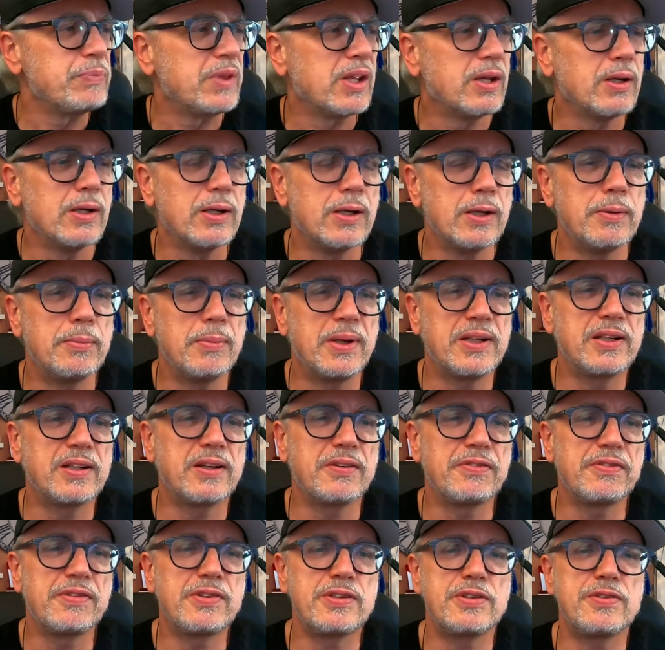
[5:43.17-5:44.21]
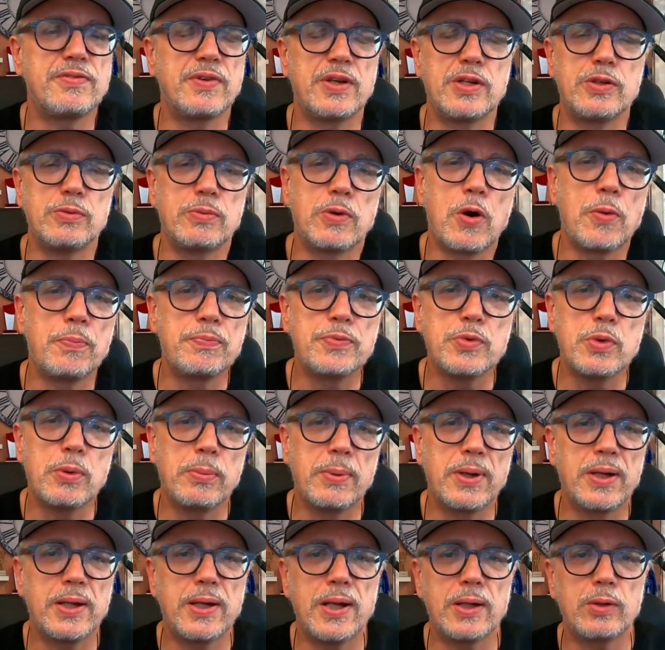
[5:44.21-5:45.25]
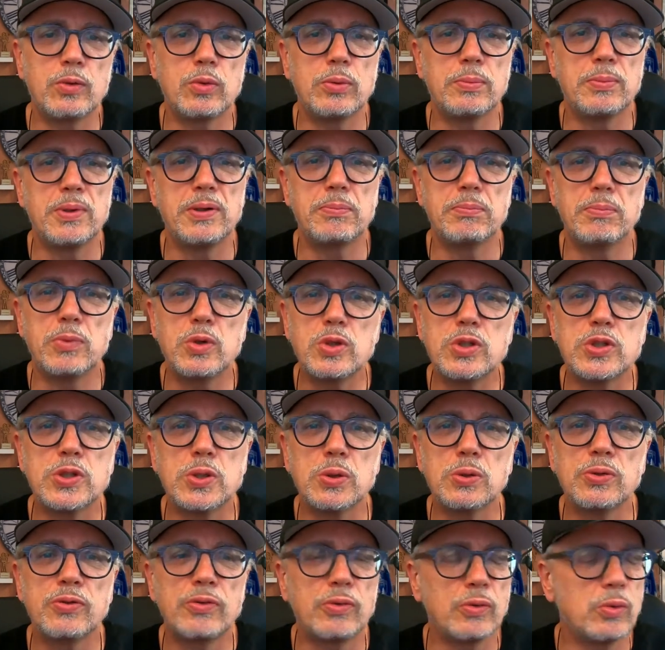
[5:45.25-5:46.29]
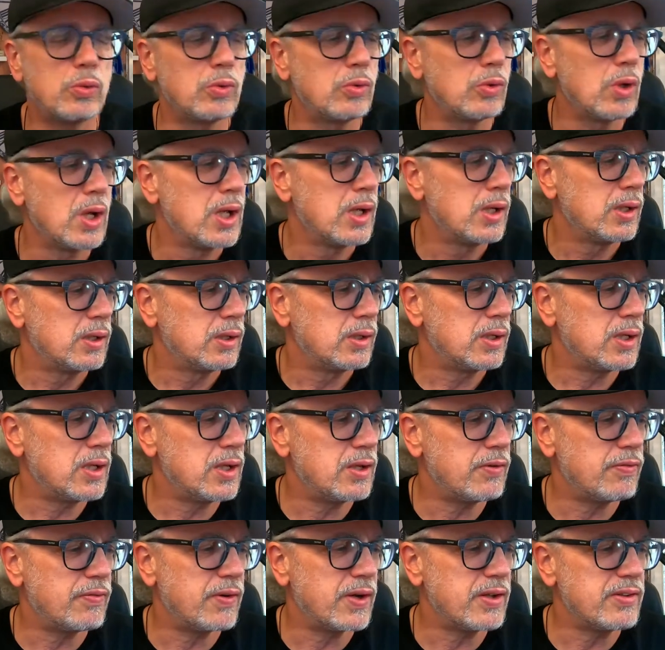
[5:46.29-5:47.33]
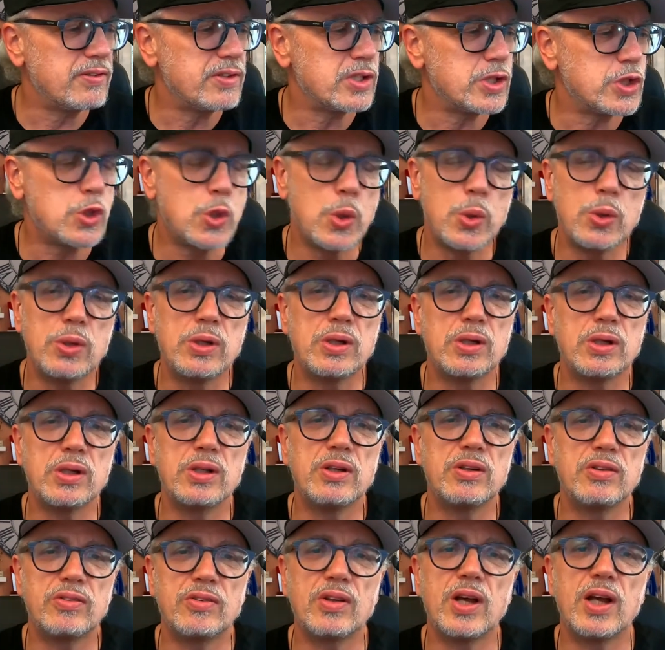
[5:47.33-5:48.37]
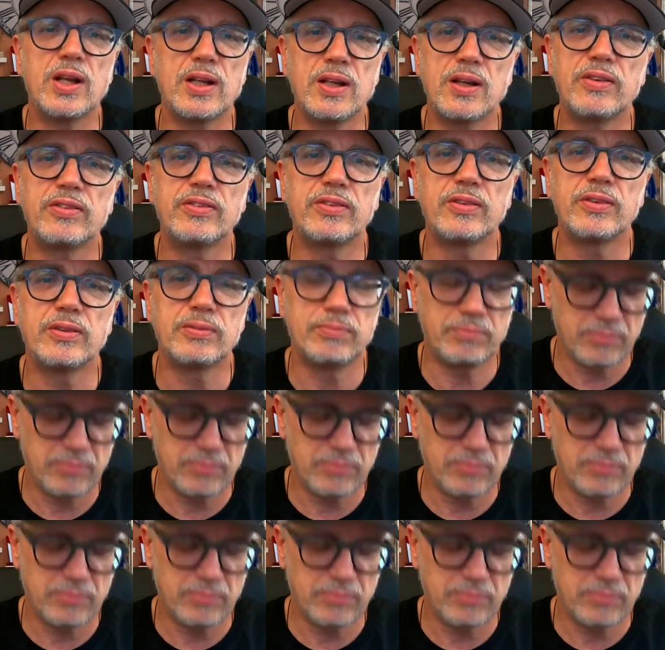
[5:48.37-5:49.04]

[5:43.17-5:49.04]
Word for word: Äh, man trifft sich, wenn überhaupt, nur bei Netto mit Mundschutz und ich weiß nicht, schön ist anders